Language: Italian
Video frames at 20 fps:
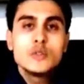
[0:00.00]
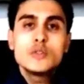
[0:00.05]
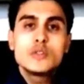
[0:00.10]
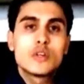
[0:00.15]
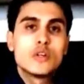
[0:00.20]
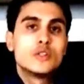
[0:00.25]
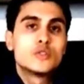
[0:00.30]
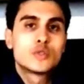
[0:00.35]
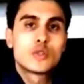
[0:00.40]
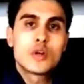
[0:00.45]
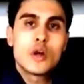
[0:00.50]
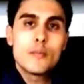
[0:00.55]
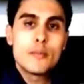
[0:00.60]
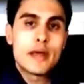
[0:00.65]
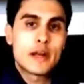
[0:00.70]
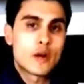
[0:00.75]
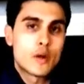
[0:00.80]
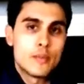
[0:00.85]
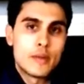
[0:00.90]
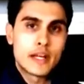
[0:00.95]
Innanzitutto il suo
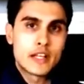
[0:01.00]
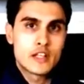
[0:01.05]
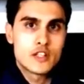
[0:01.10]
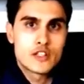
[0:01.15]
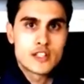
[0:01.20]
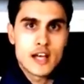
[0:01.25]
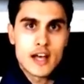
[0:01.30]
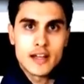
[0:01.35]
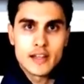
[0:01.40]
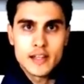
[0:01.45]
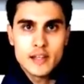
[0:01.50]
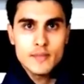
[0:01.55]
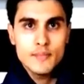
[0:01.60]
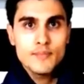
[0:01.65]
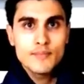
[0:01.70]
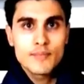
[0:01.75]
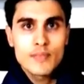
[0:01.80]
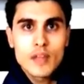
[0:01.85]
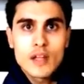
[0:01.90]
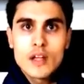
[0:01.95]
nome è Robert
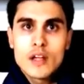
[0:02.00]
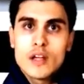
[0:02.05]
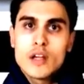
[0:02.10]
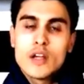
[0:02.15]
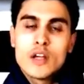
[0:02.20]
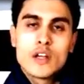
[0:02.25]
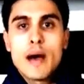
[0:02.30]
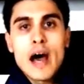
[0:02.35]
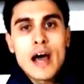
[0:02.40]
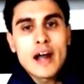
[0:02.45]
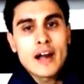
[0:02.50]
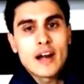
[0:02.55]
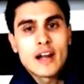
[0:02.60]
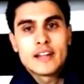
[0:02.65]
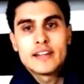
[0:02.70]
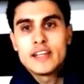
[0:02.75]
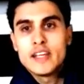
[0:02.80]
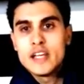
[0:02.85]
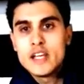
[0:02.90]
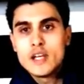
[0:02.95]
Kiyosaki, ci
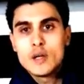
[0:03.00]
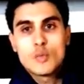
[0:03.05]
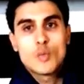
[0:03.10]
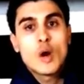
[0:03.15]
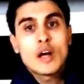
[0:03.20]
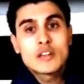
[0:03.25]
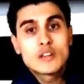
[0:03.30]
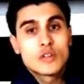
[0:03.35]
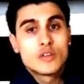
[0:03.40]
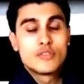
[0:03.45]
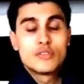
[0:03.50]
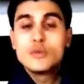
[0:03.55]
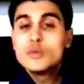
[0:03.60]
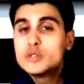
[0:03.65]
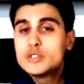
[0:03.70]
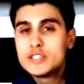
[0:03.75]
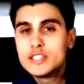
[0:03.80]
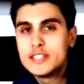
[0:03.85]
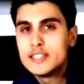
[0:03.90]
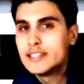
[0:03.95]
parla di quattro
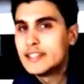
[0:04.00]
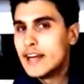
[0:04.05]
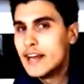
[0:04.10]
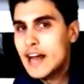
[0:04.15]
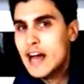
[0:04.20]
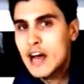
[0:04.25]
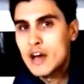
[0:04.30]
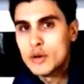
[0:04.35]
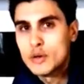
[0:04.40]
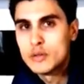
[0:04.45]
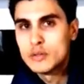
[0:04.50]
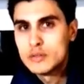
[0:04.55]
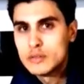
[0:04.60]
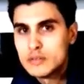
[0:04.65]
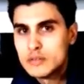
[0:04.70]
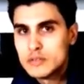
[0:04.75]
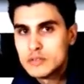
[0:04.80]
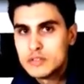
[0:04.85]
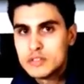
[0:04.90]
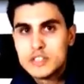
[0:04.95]
flussi di
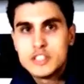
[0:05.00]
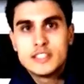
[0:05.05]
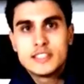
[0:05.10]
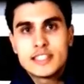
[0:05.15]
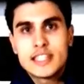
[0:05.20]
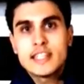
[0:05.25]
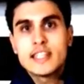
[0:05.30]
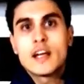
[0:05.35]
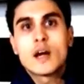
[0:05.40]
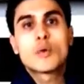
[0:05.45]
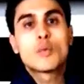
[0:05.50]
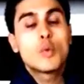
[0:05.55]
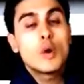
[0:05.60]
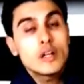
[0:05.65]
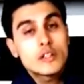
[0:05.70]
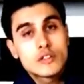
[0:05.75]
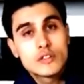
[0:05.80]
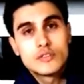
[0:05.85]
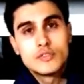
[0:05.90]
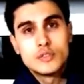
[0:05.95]
denaro, ci
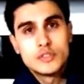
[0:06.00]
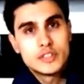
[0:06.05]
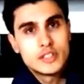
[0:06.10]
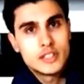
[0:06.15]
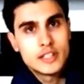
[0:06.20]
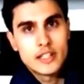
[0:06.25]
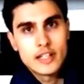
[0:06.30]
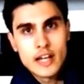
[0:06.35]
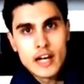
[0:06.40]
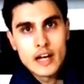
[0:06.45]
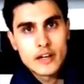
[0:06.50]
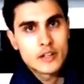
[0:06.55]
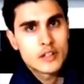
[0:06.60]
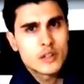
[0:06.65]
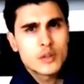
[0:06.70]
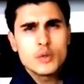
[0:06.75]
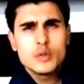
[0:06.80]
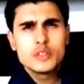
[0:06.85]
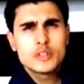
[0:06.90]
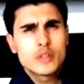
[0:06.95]
insegna quattro flussi di
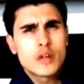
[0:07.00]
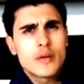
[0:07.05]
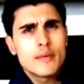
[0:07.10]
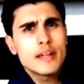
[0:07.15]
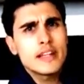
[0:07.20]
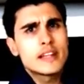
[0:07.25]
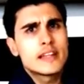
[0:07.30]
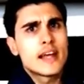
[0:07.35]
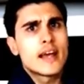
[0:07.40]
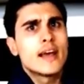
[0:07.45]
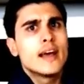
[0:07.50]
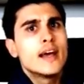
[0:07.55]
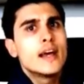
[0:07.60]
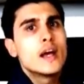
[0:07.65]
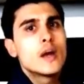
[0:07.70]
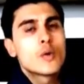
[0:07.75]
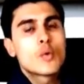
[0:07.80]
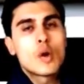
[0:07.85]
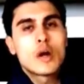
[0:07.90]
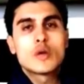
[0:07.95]
denaro, tra cui
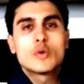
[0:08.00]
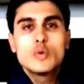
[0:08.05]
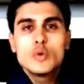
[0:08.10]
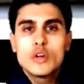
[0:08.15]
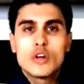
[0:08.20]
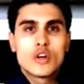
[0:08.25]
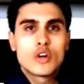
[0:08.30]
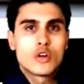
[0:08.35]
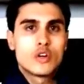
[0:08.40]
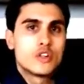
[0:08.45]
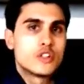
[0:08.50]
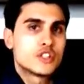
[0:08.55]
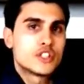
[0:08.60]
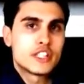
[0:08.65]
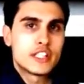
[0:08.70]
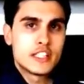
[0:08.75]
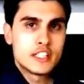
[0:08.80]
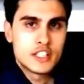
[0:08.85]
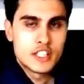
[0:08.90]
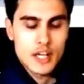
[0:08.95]
sicuramente qualcuno lo
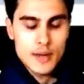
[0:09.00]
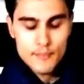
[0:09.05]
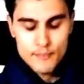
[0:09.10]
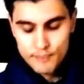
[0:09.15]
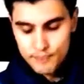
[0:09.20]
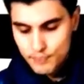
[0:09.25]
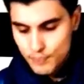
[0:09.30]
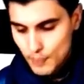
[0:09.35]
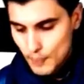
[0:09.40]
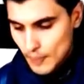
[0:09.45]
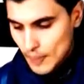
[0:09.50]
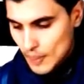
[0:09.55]
conoscete già.